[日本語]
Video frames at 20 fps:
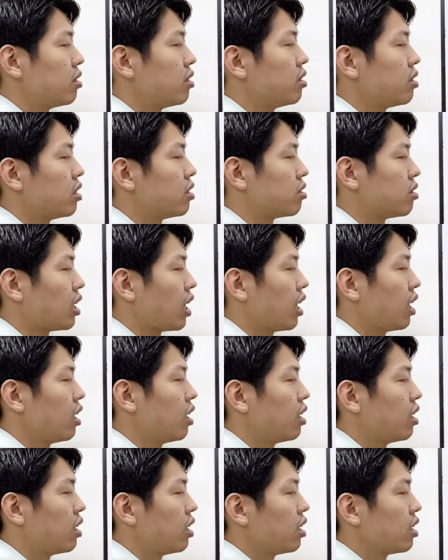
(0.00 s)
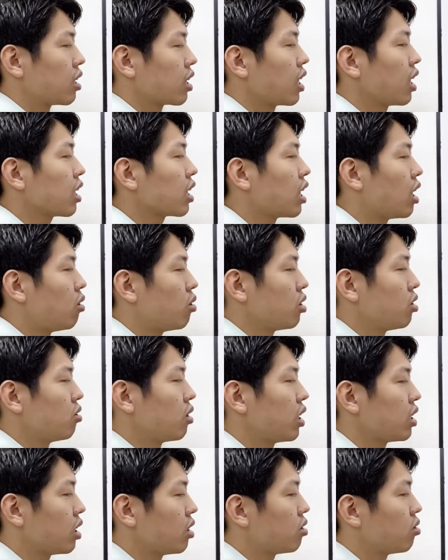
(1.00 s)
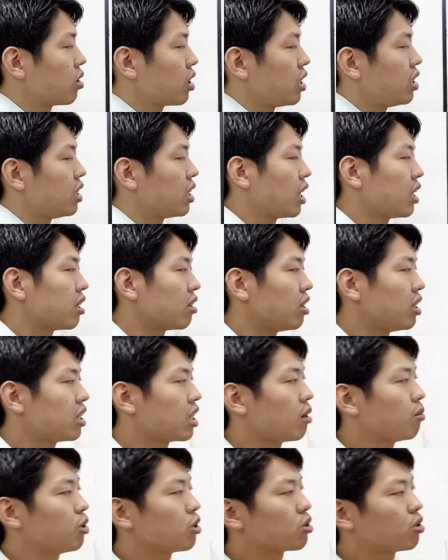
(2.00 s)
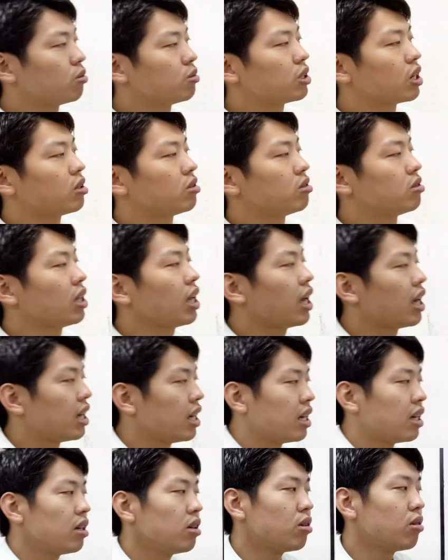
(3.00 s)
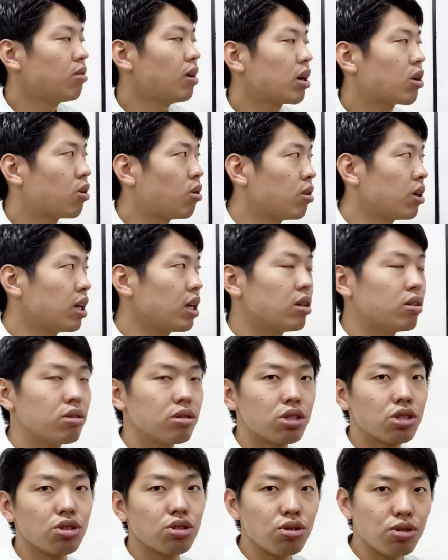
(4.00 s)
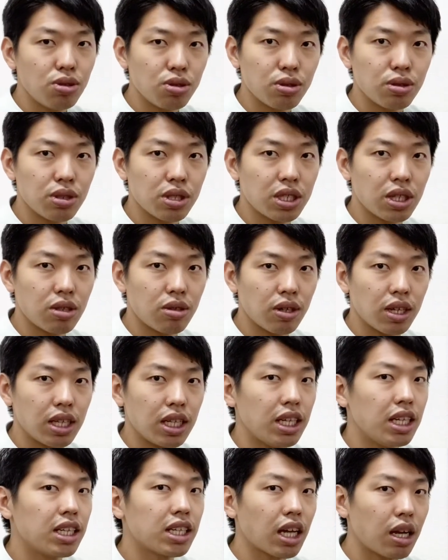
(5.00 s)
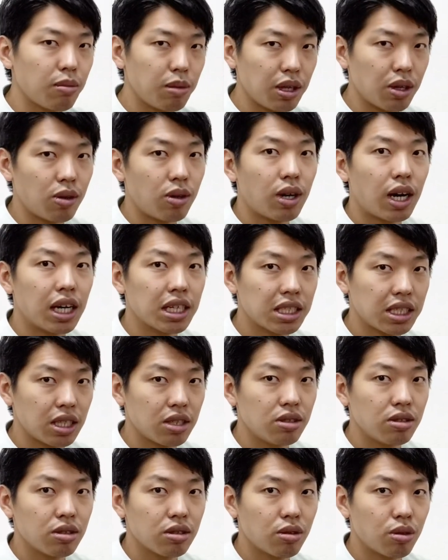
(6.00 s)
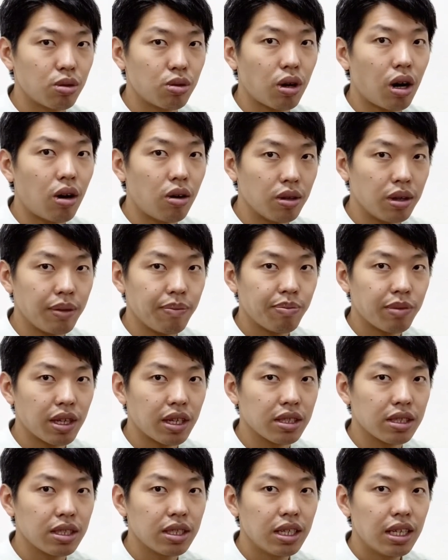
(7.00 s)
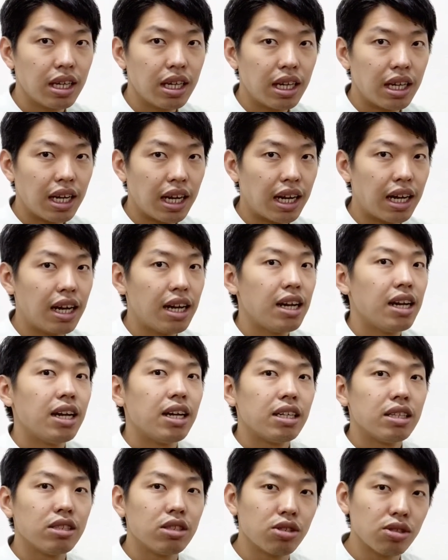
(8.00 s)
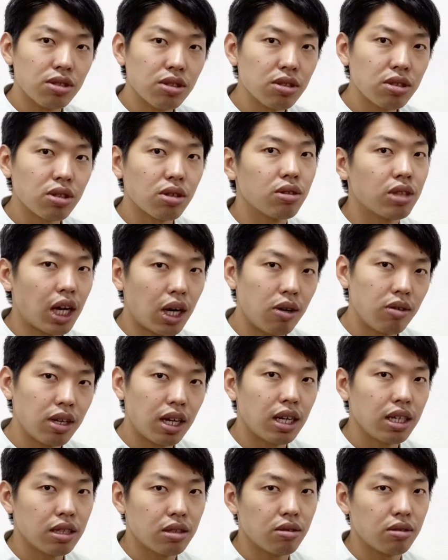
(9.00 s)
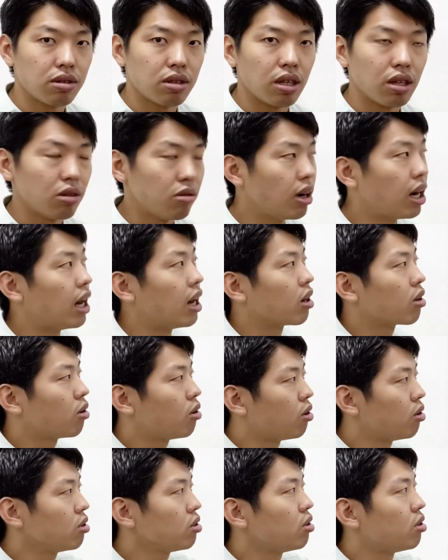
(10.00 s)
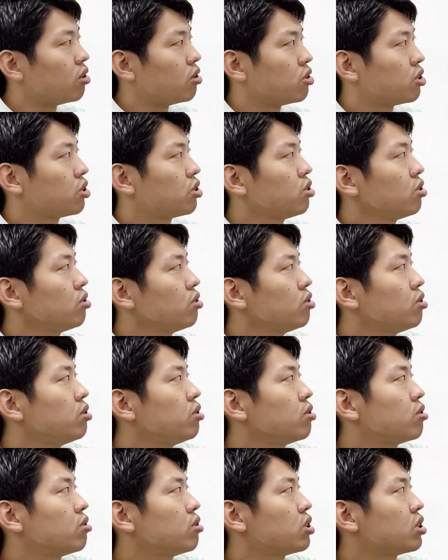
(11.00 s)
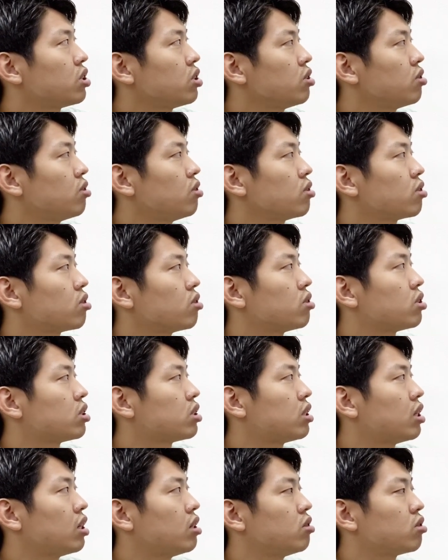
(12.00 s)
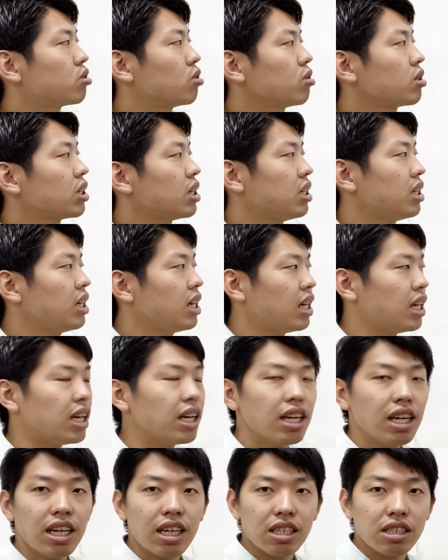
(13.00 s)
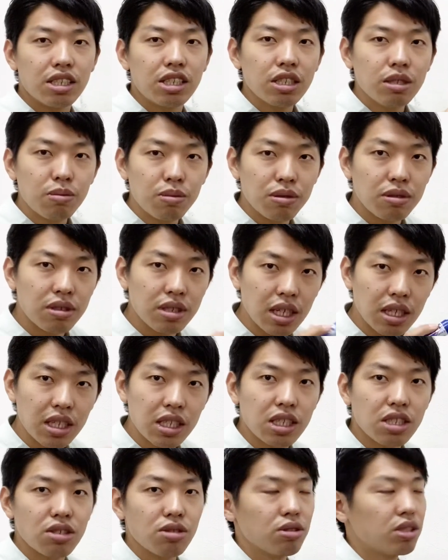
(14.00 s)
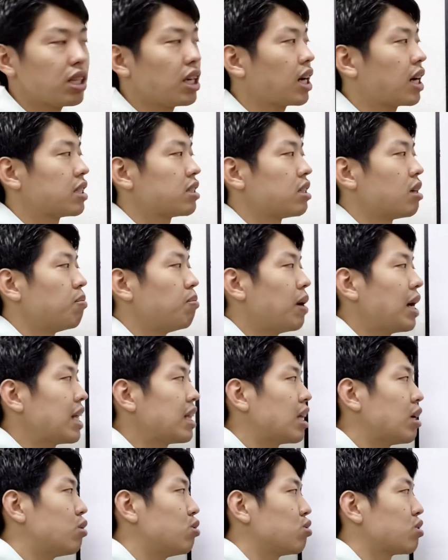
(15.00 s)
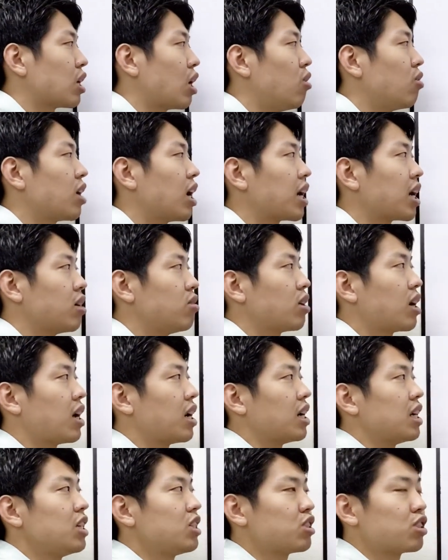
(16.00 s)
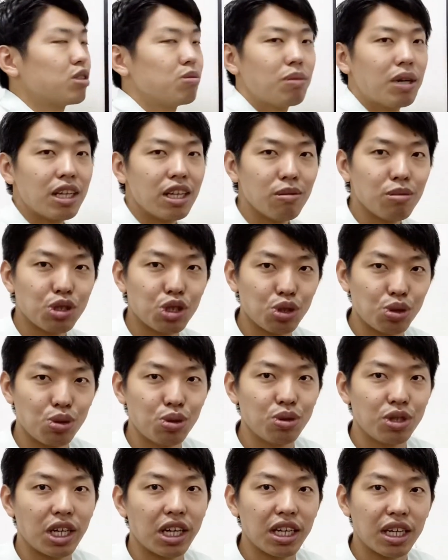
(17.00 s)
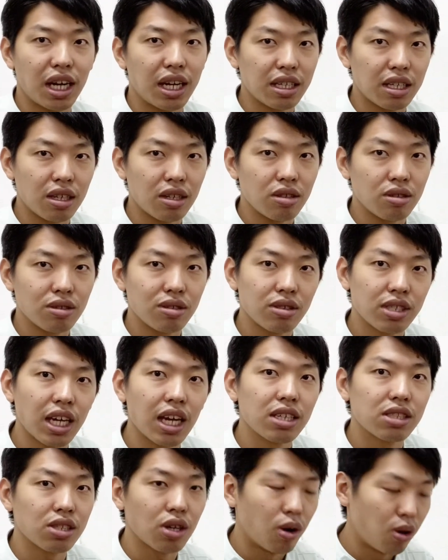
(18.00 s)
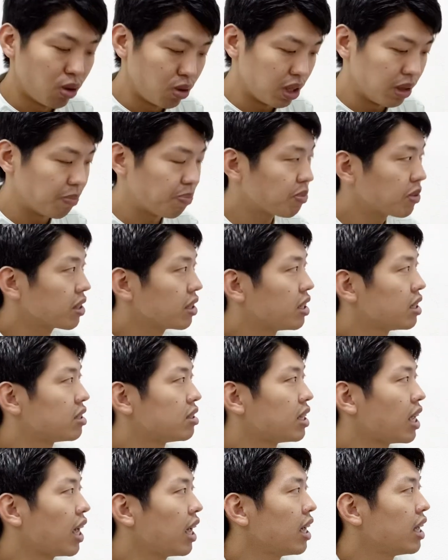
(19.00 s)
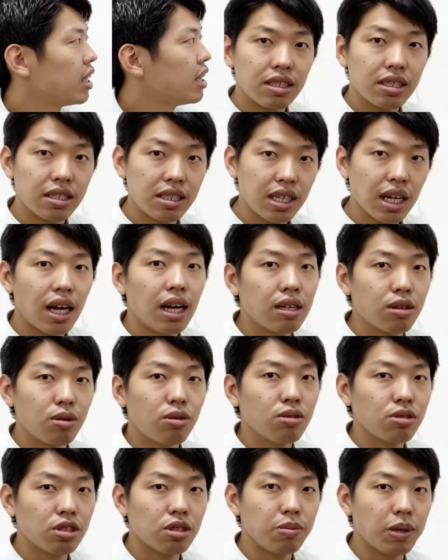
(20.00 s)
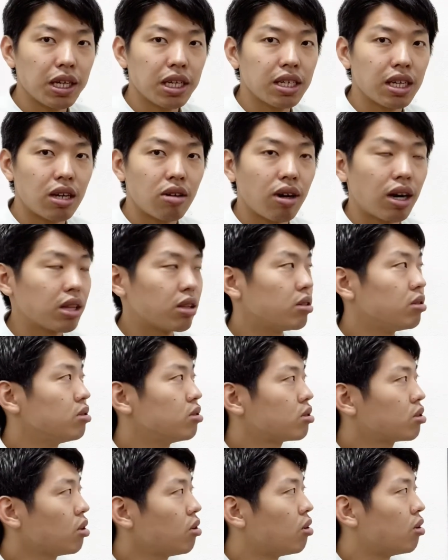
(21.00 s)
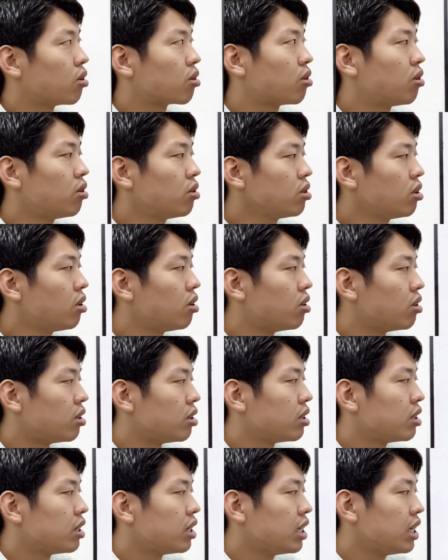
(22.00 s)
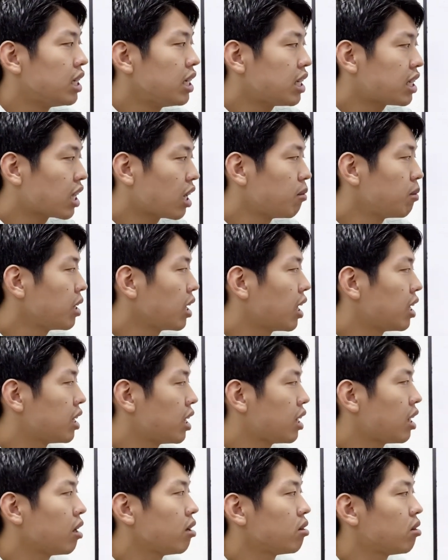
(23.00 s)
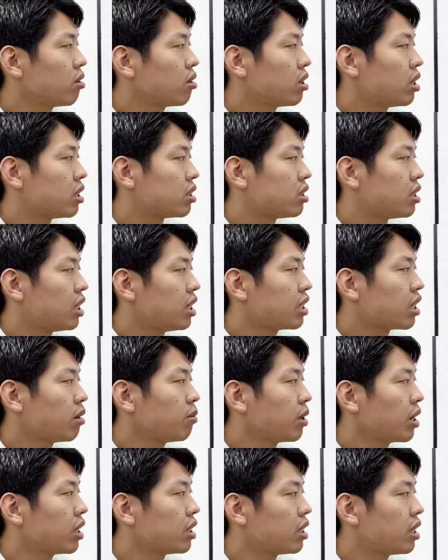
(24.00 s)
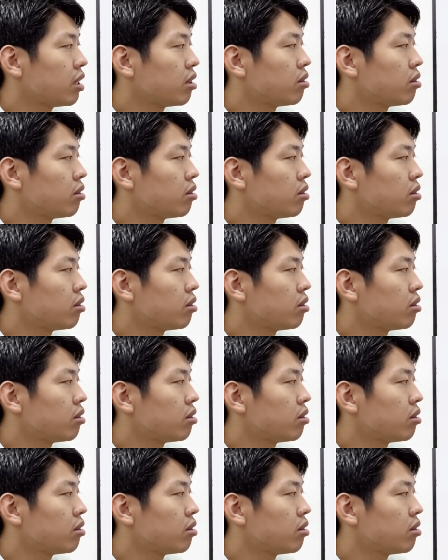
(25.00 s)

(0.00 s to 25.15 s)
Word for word: ですね。血管を広げてる時に人間っていうのは痛みを伴うので、要はこれを修復してる時に痛みを発してることが多いんです。からずっと治らん人っていうのはこの修復しようとしてる時に自分で日常生活でまた負担をかけるからいつまでも修復できないっていうケースが多いんですねじゃあどうすべきなのかというとこの痛みが出てる時ですね痛みが出てる